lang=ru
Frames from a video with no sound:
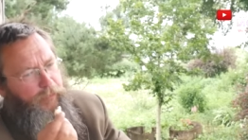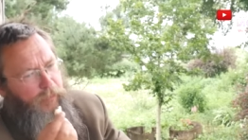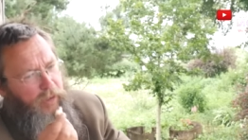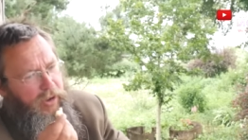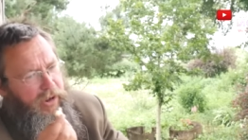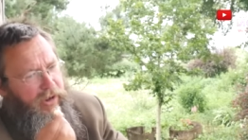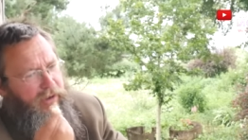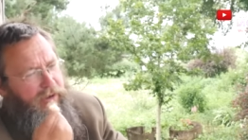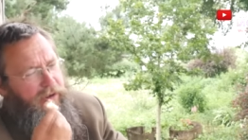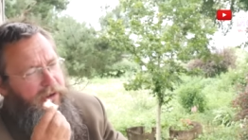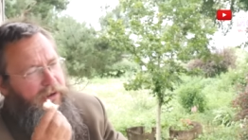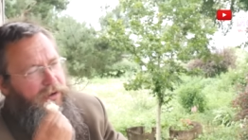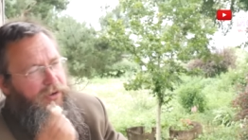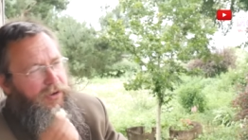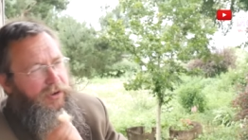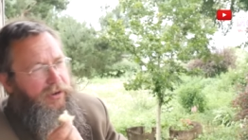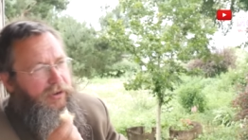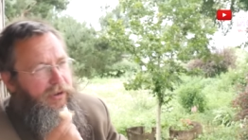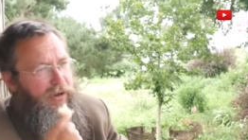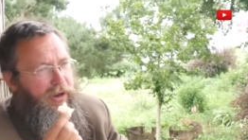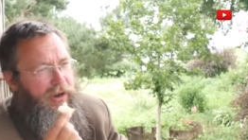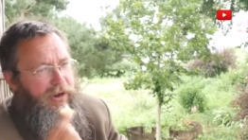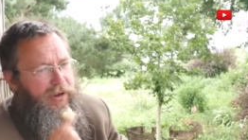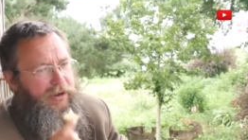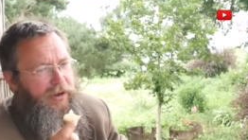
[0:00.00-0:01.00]
И это
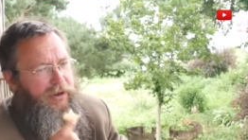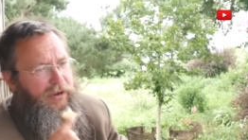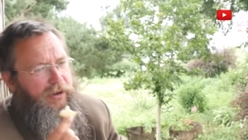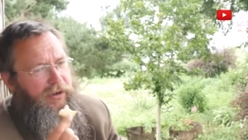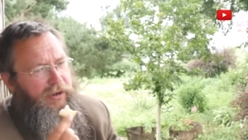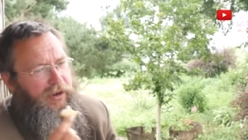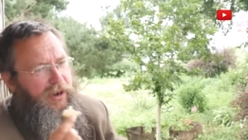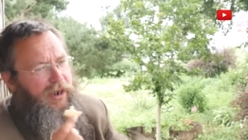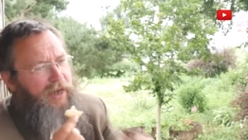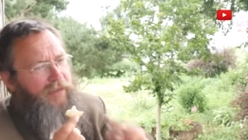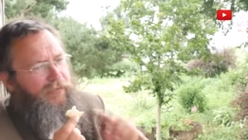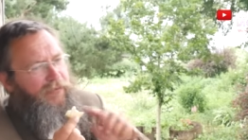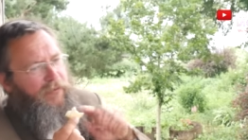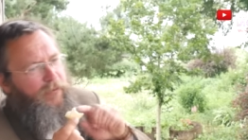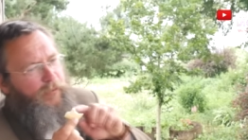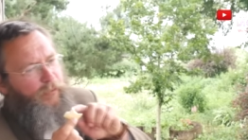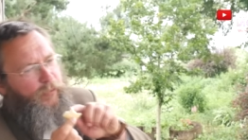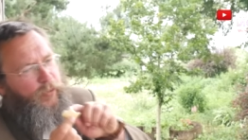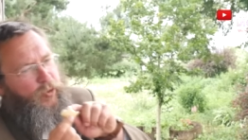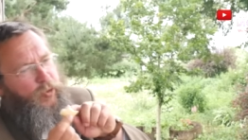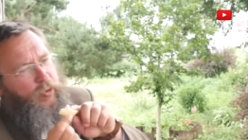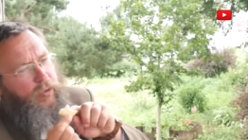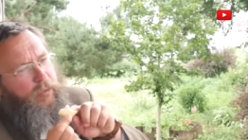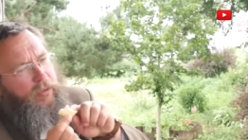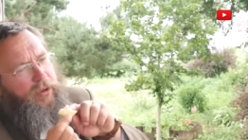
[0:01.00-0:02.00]
концентрация трав,
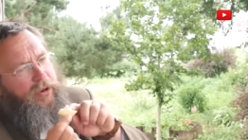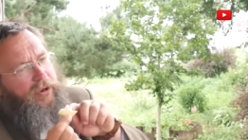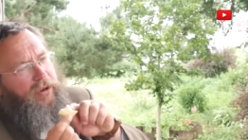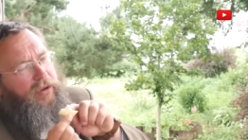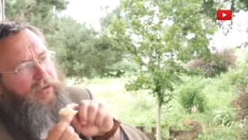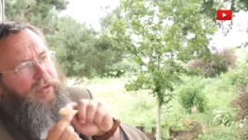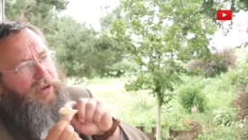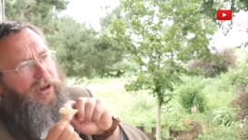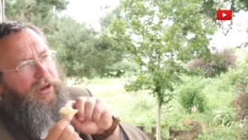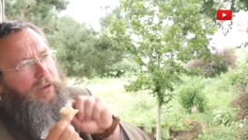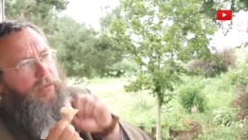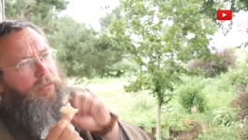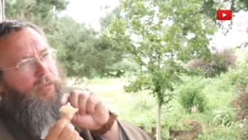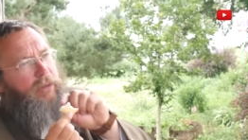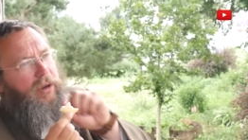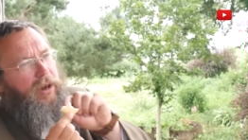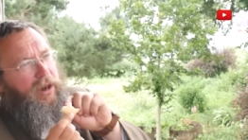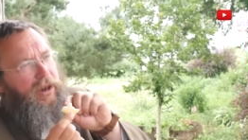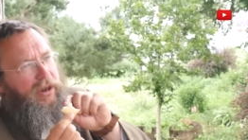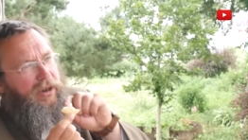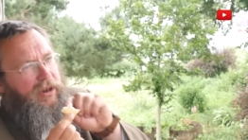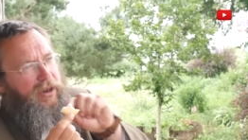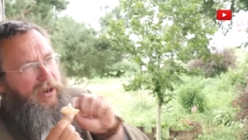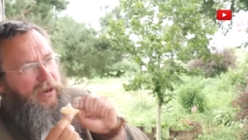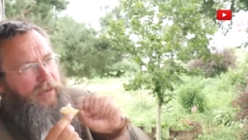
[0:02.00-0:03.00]
собранных в этом
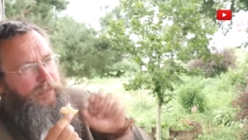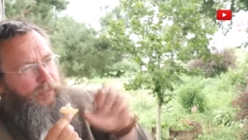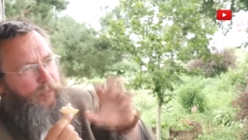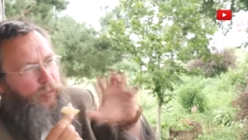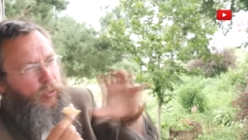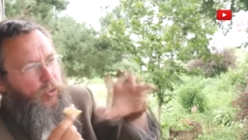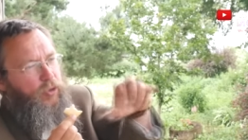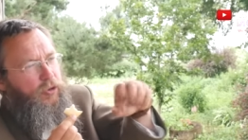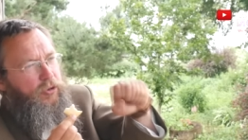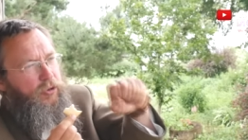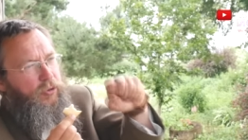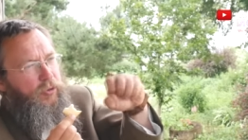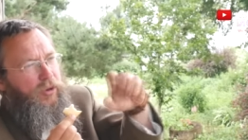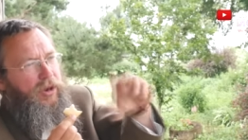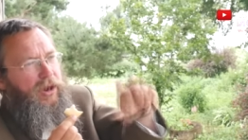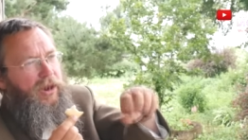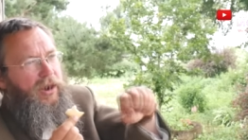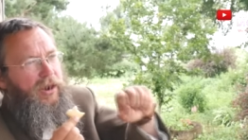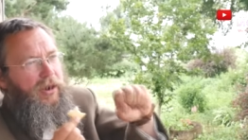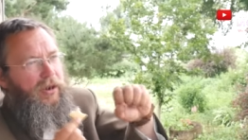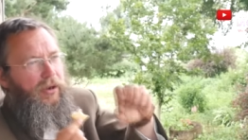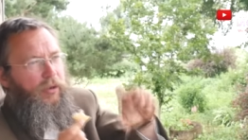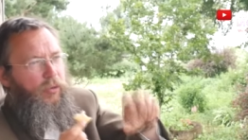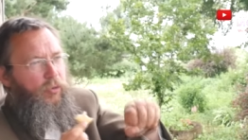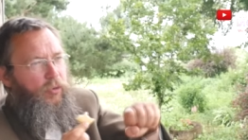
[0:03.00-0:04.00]
молоке, то, что
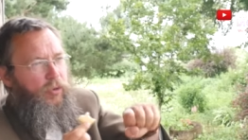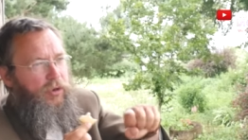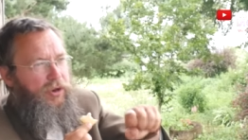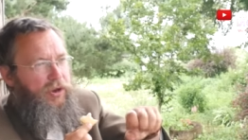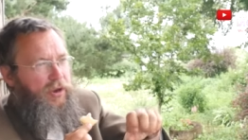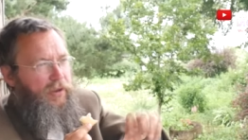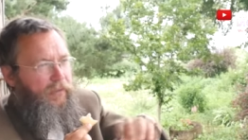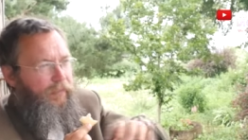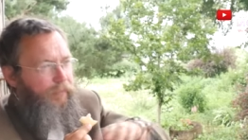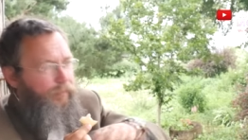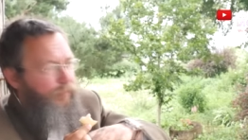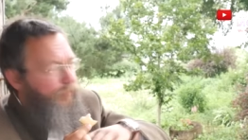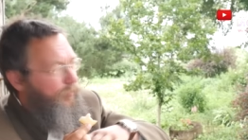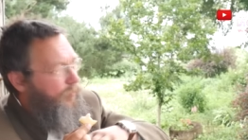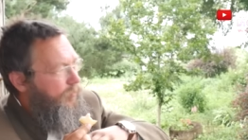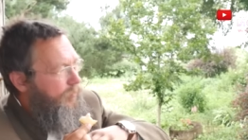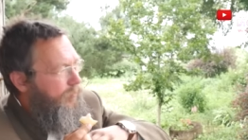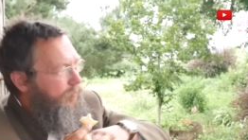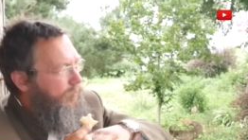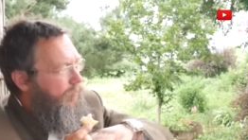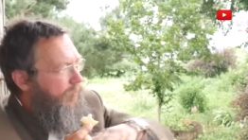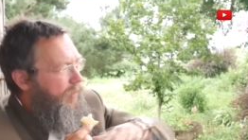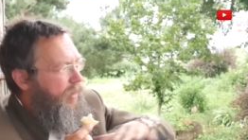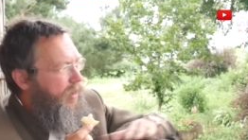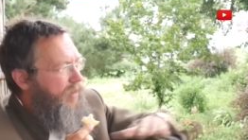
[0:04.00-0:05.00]
ели козы
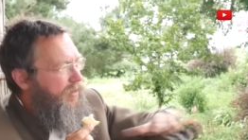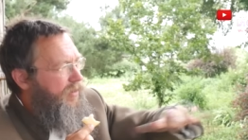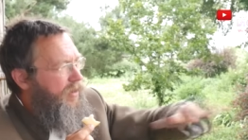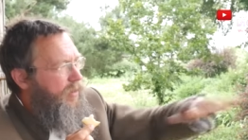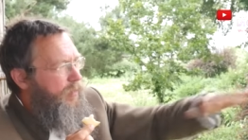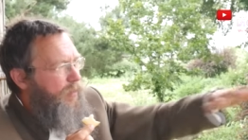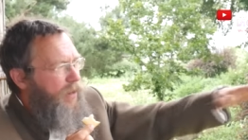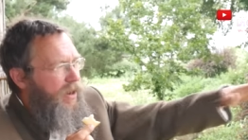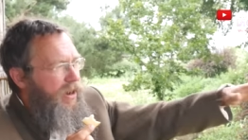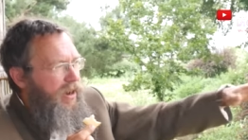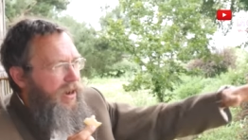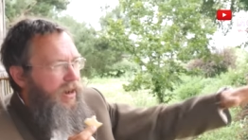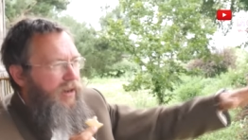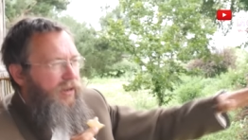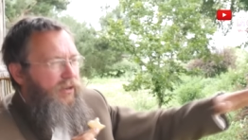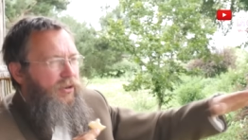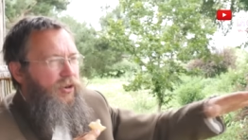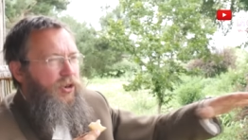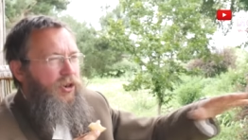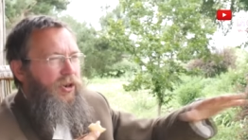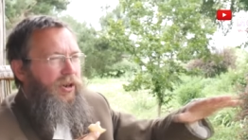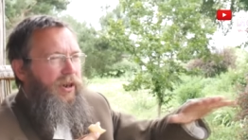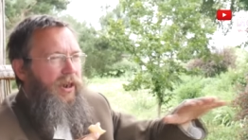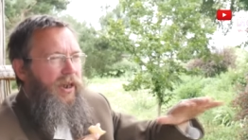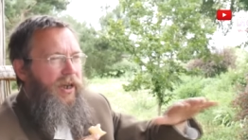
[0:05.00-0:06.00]
на полях,
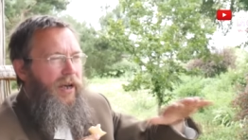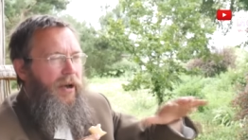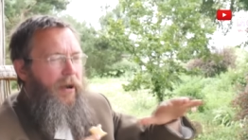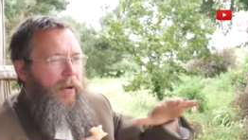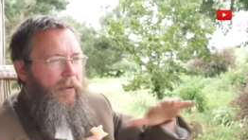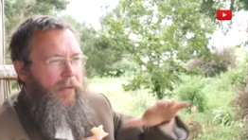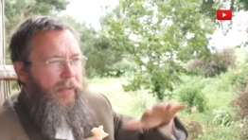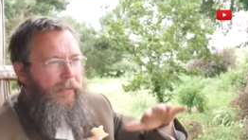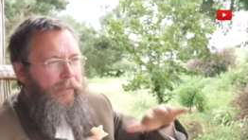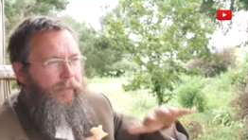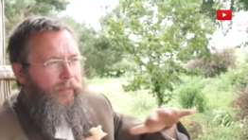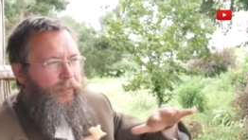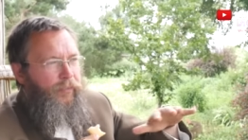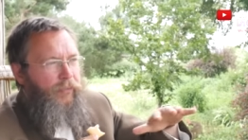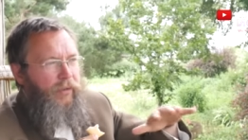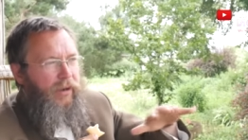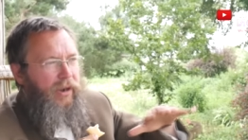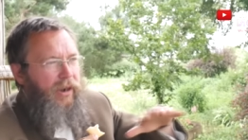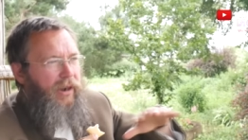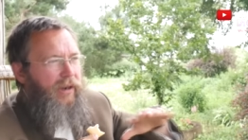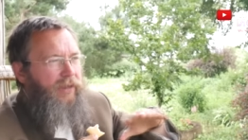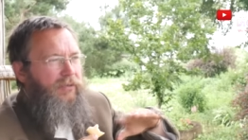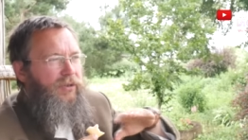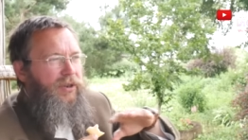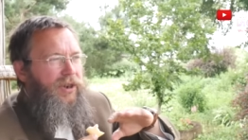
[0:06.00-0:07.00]
начиная
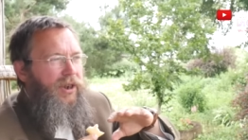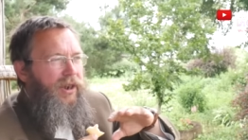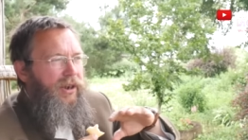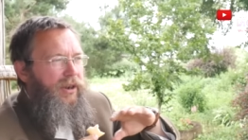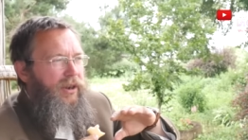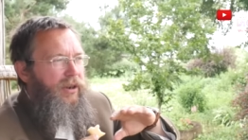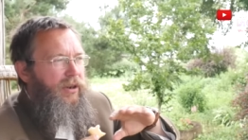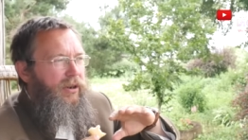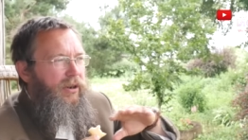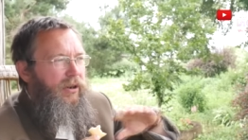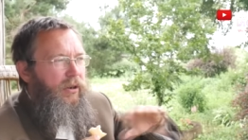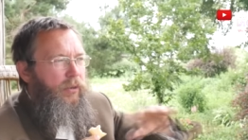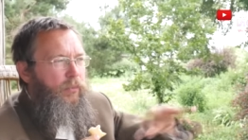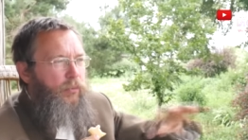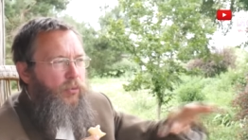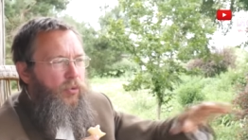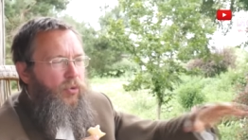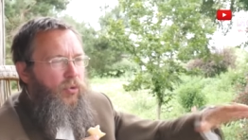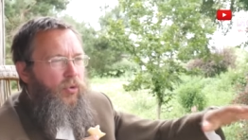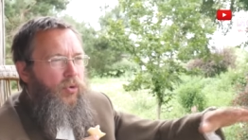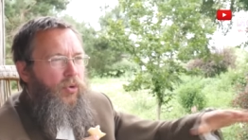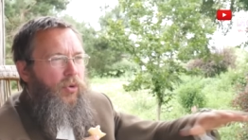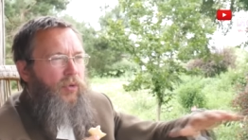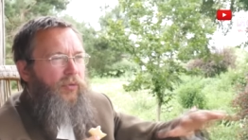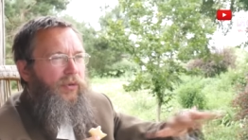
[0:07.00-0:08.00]
от всяких
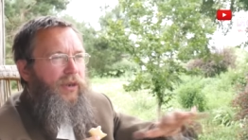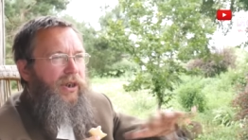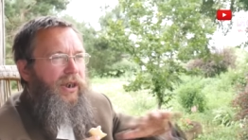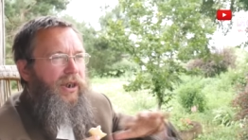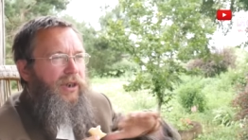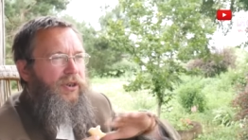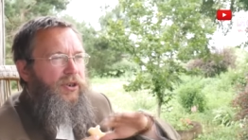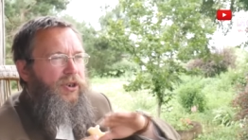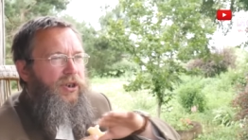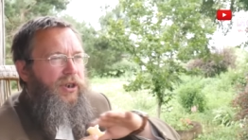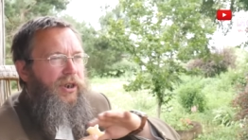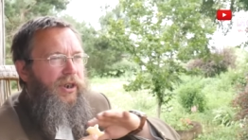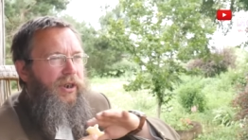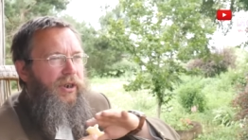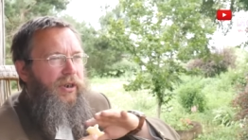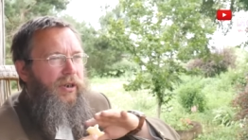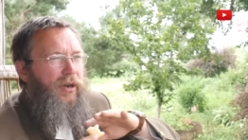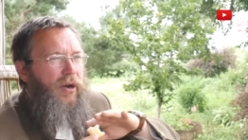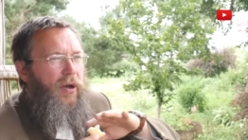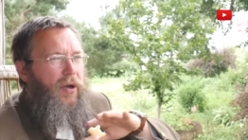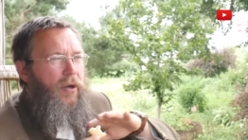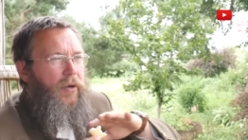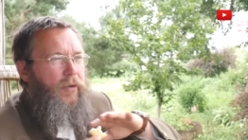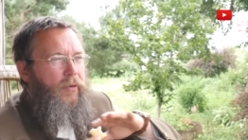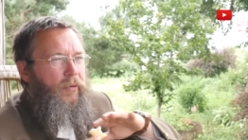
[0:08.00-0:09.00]
лопухов и кончая
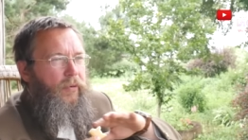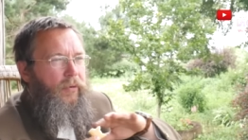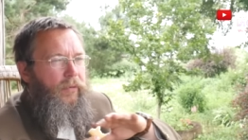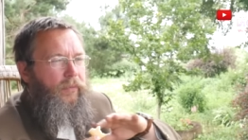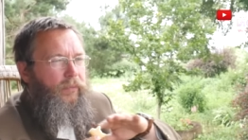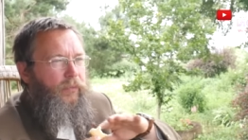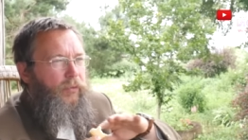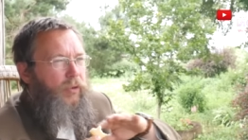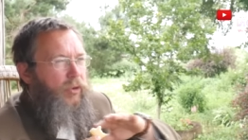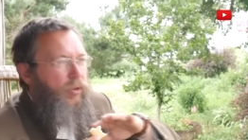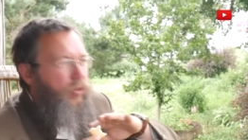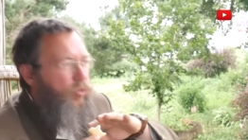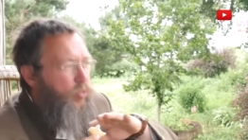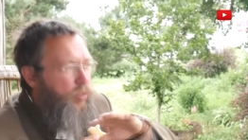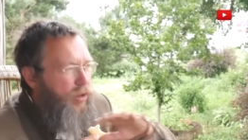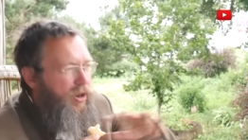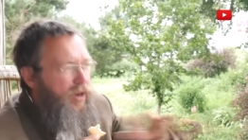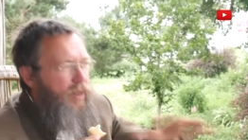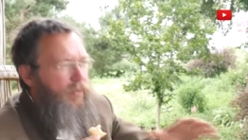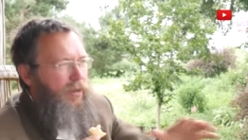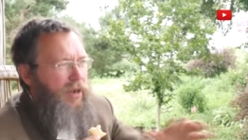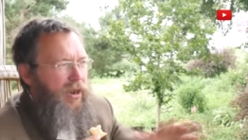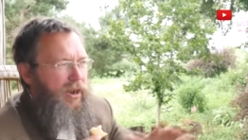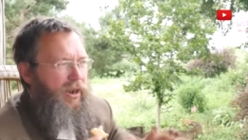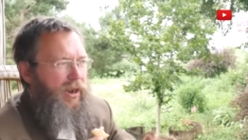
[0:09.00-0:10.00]

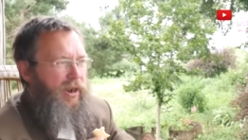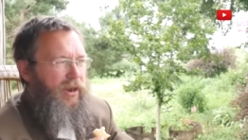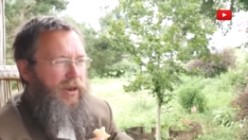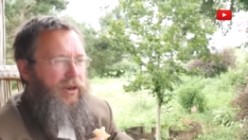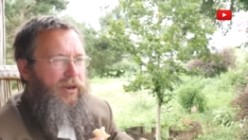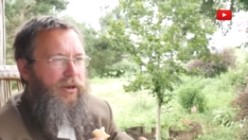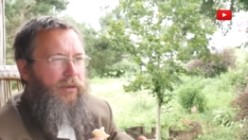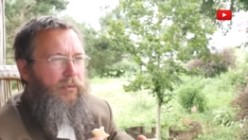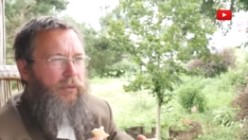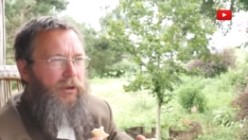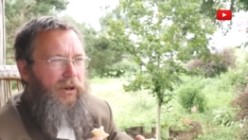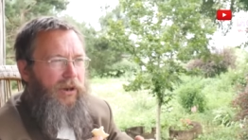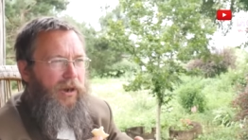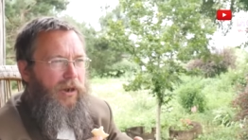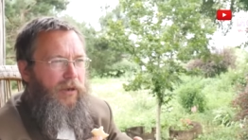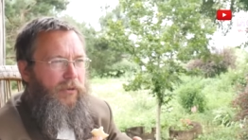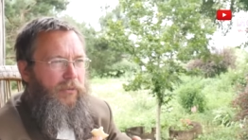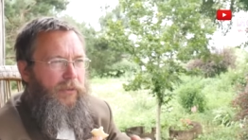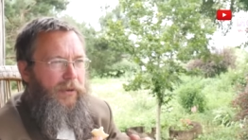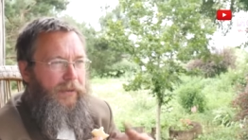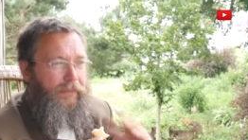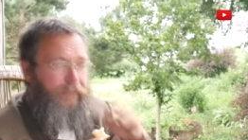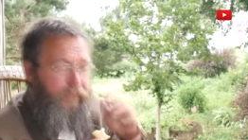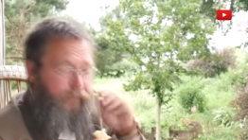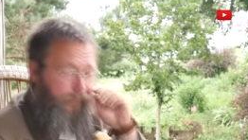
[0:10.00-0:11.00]
другими лекарственными
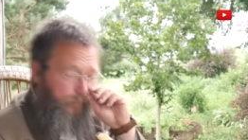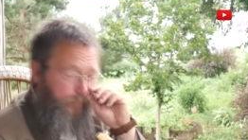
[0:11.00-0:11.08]
травами,